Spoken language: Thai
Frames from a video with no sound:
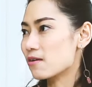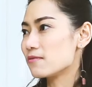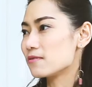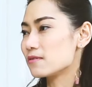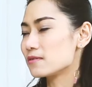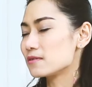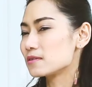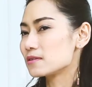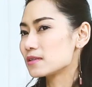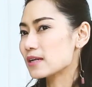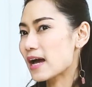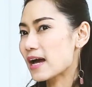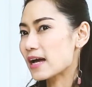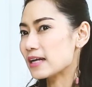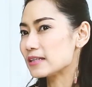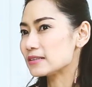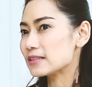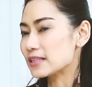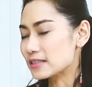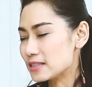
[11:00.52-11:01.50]
อกา
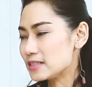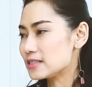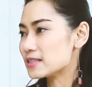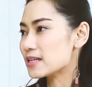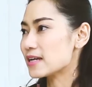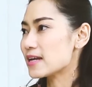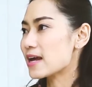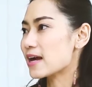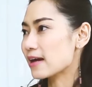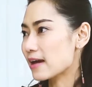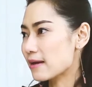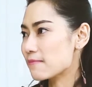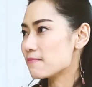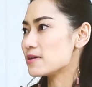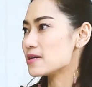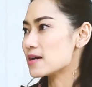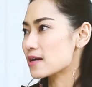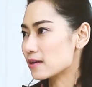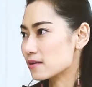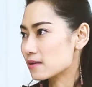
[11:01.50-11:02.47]
รตัดสินใจทางการ
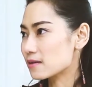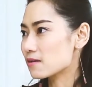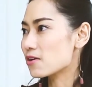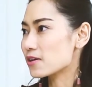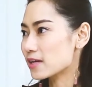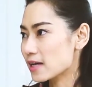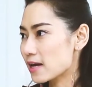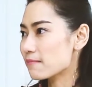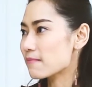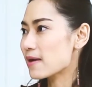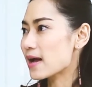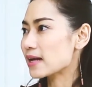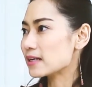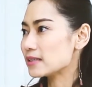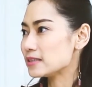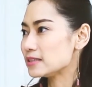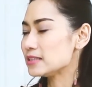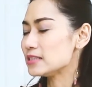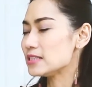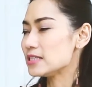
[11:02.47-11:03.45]
เมืองค่อนข้างมาก
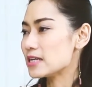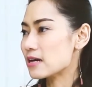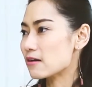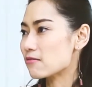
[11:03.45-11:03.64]
เลยทีเดี